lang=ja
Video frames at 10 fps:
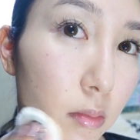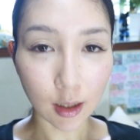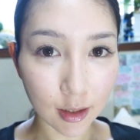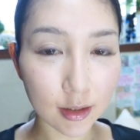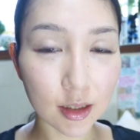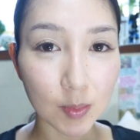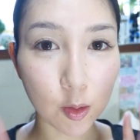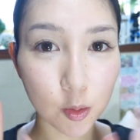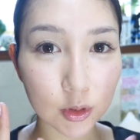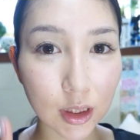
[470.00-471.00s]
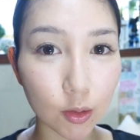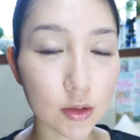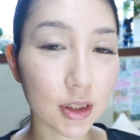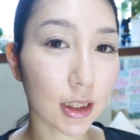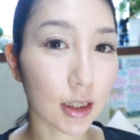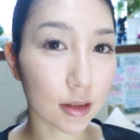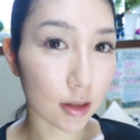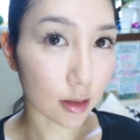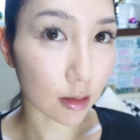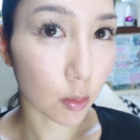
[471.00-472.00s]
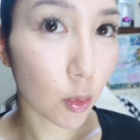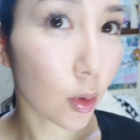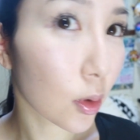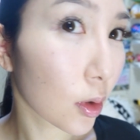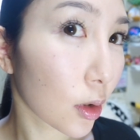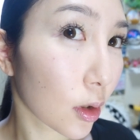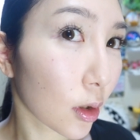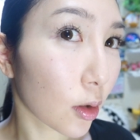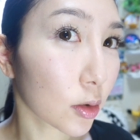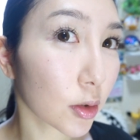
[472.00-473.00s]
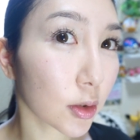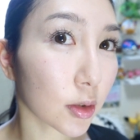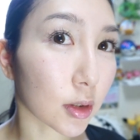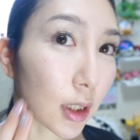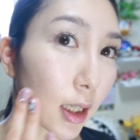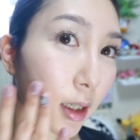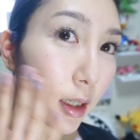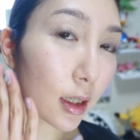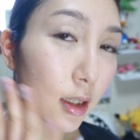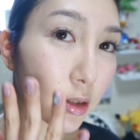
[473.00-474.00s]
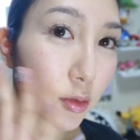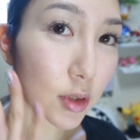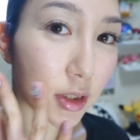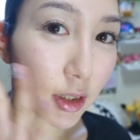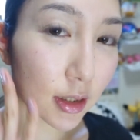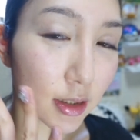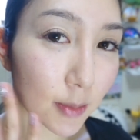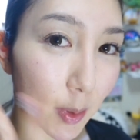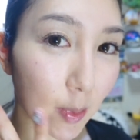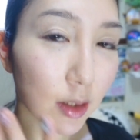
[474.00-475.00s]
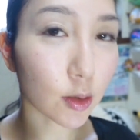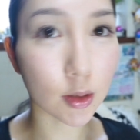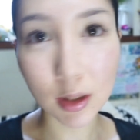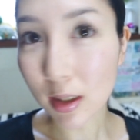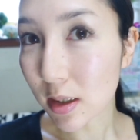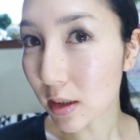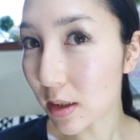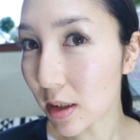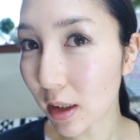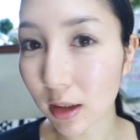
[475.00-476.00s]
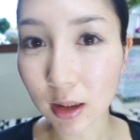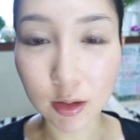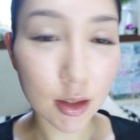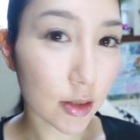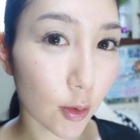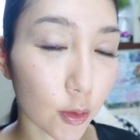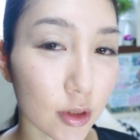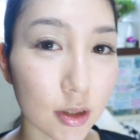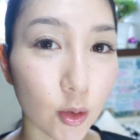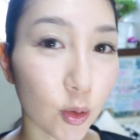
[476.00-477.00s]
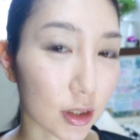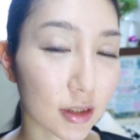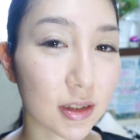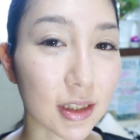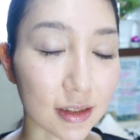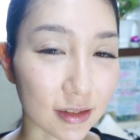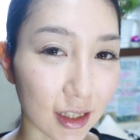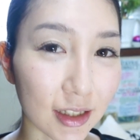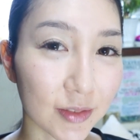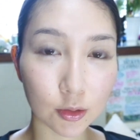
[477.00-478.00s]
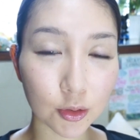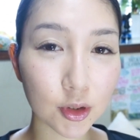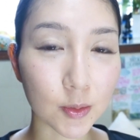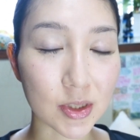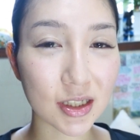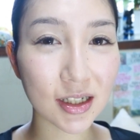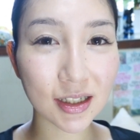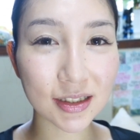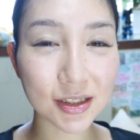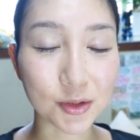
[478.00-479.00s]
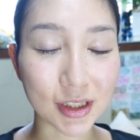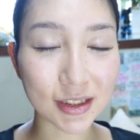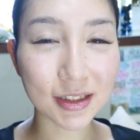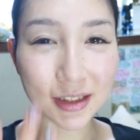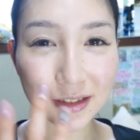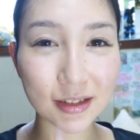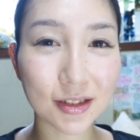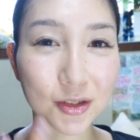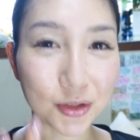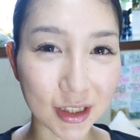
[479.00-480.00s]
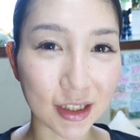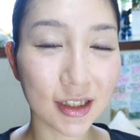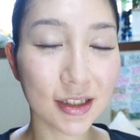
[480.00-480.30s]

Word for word: はい、今お粉をつけたんですけども、程よくね、えー、少しだけセミマットな感じに仕上がって、私はこっちの方が好きですね。というのも時間が経つと絶対テカってくるので、